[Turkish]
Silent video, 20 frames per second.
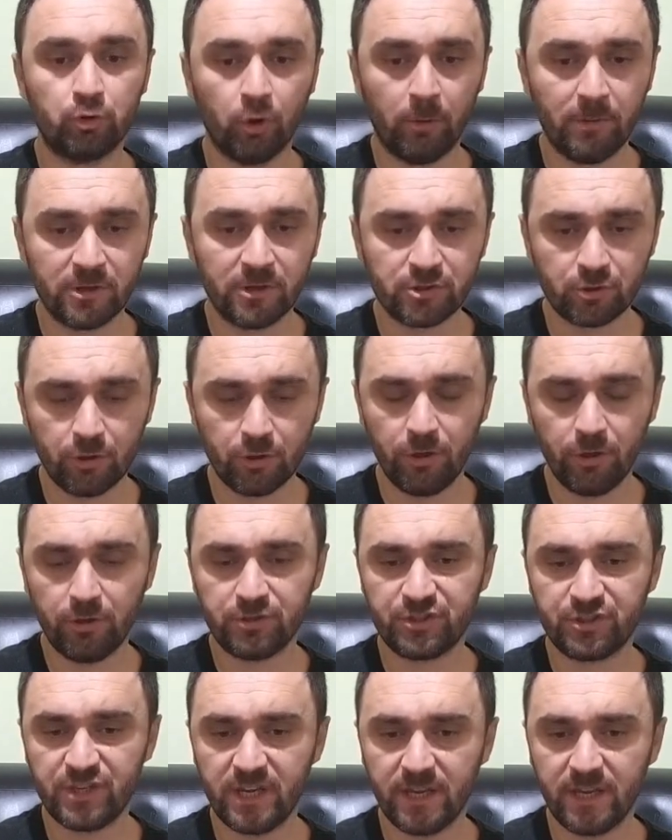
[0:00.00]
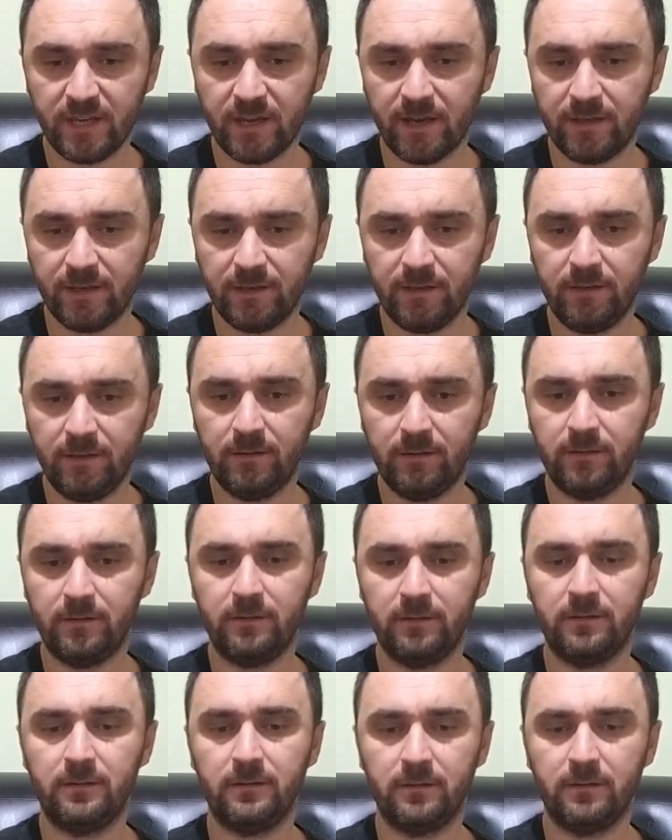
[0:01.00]
Do majör, C yani.
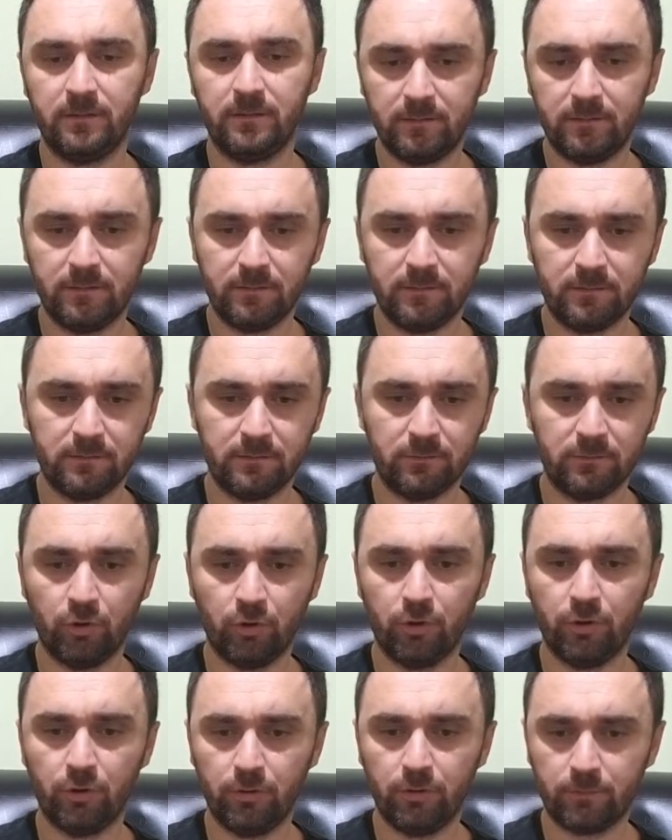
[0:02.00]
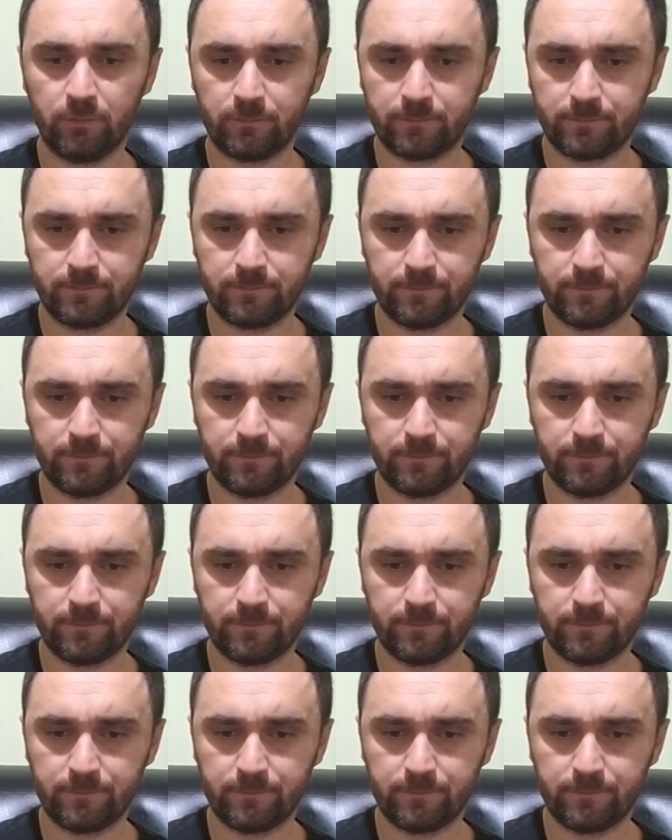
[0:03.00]
Do.